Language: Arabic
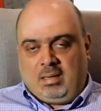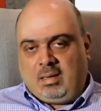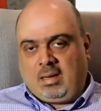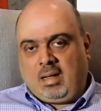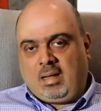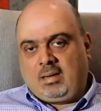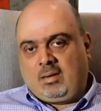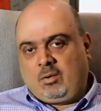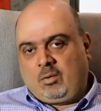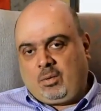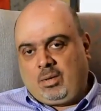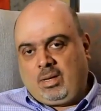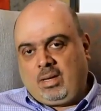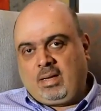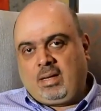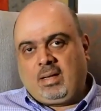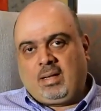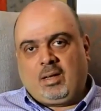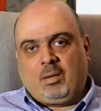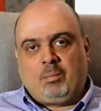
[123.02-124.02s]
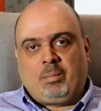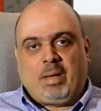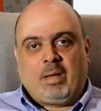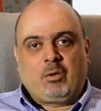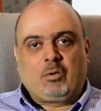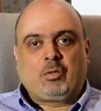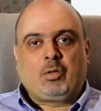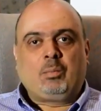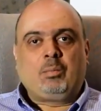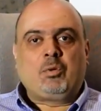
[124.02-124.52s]
لان هونيك
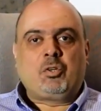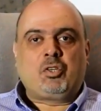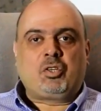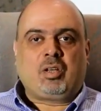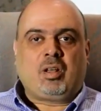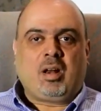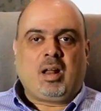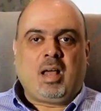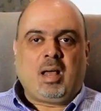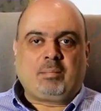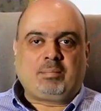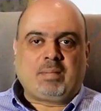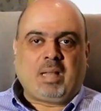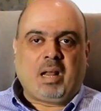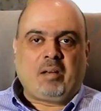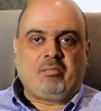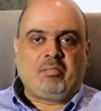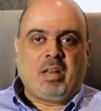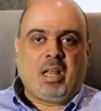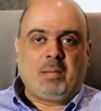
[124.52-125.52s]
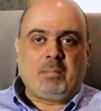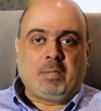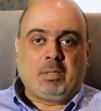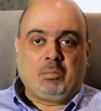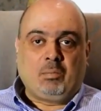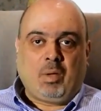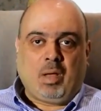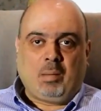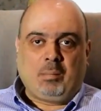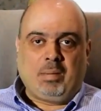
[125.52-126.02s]
بيروت ام الشراء بتعرف نائبه
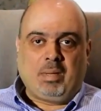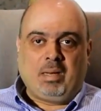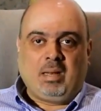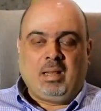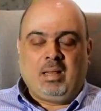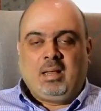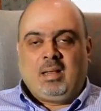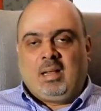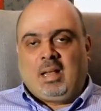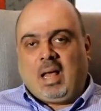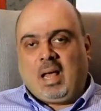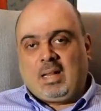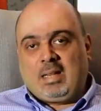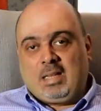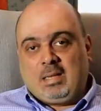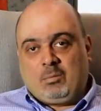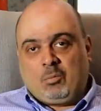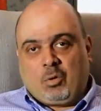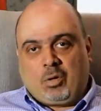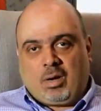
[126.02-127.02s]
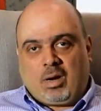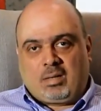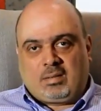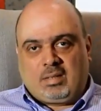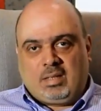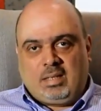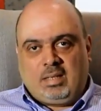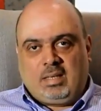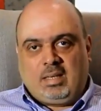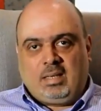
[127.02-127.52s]
المحامين
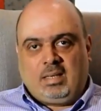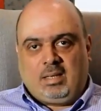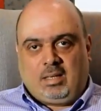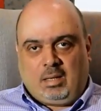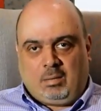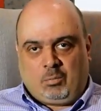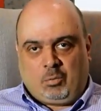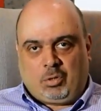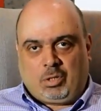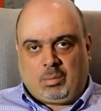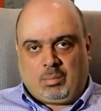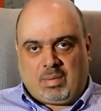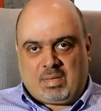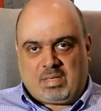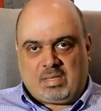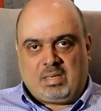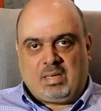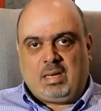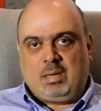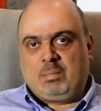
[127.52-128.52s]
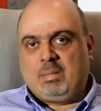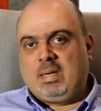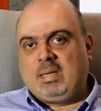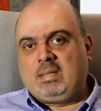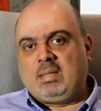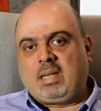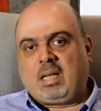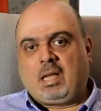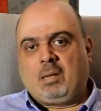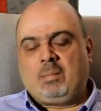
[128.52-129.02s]
الديمقراطيه المتمثله
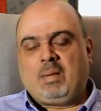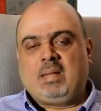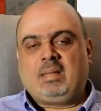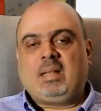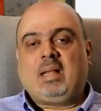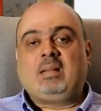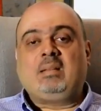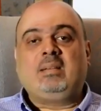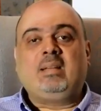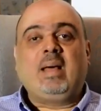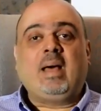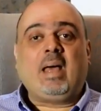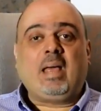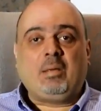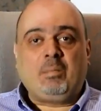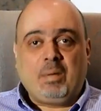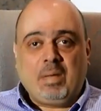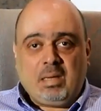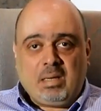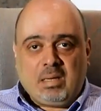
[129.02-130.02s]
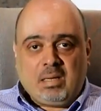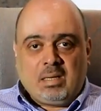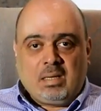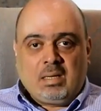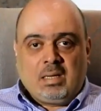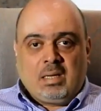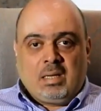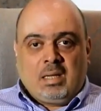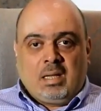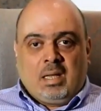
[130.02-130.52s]
بالانتخابات الدائمه
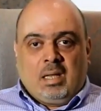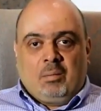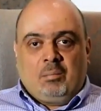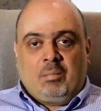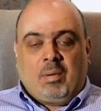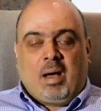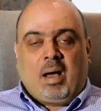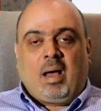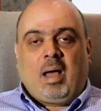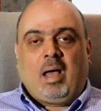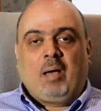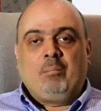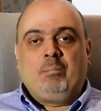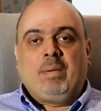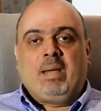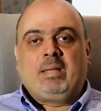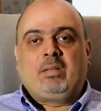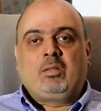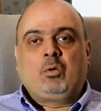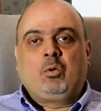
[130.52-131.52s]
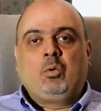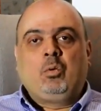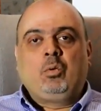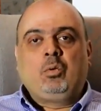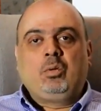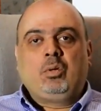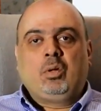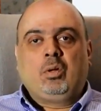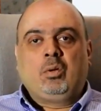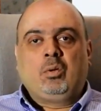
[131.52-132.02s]
بقى حبيت
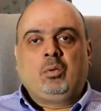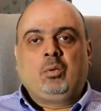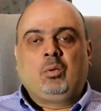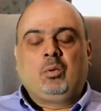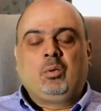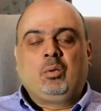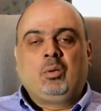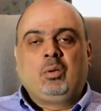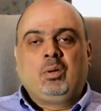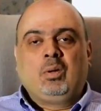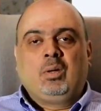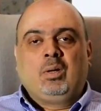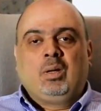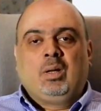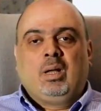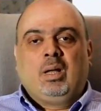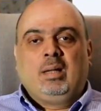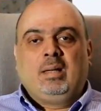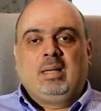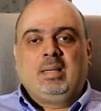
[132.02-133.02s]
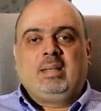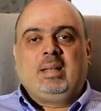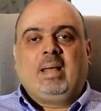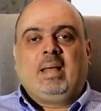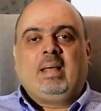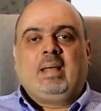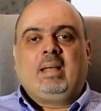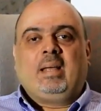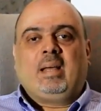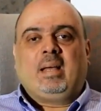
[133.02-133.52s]
كون انه
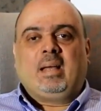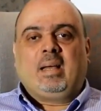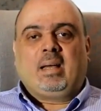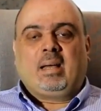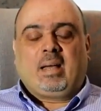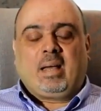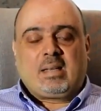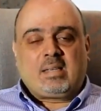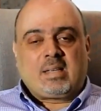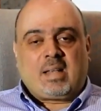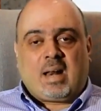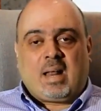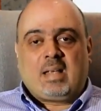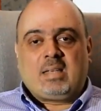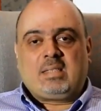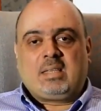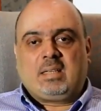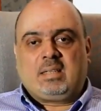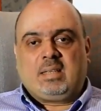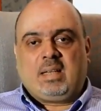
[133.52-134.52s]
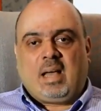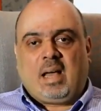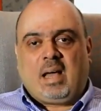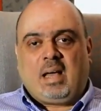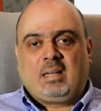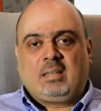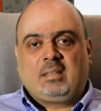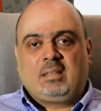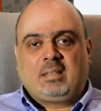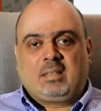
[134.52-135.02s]
ندعي كذا رئيس
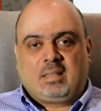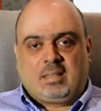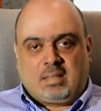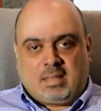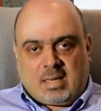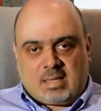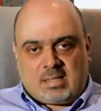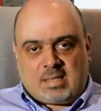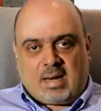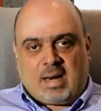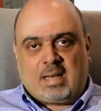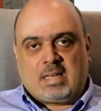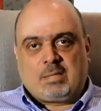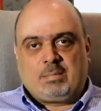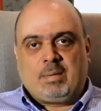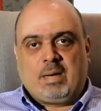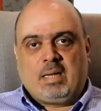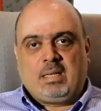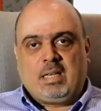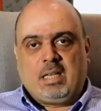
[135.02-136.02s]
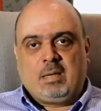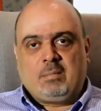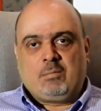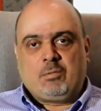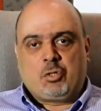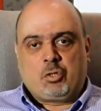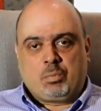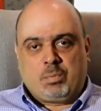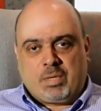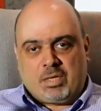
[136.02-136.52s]
اتحاد كذا رئيس بلديه
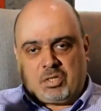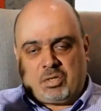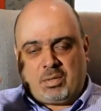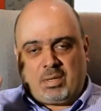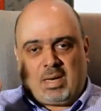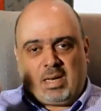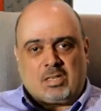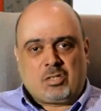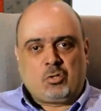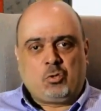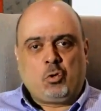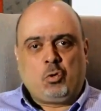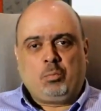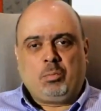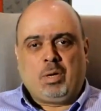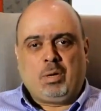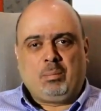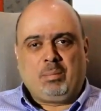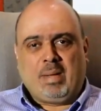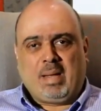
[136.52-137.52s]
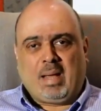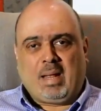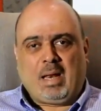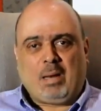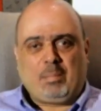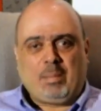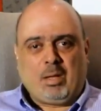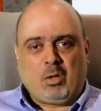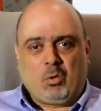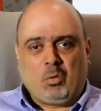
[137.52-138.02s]
مش من الجنوب من بيع
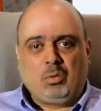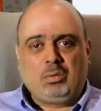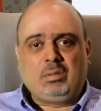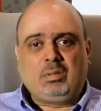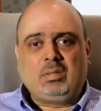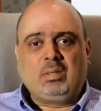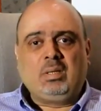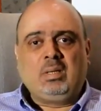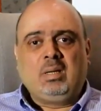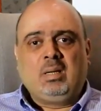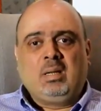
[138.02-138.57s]
لبيروت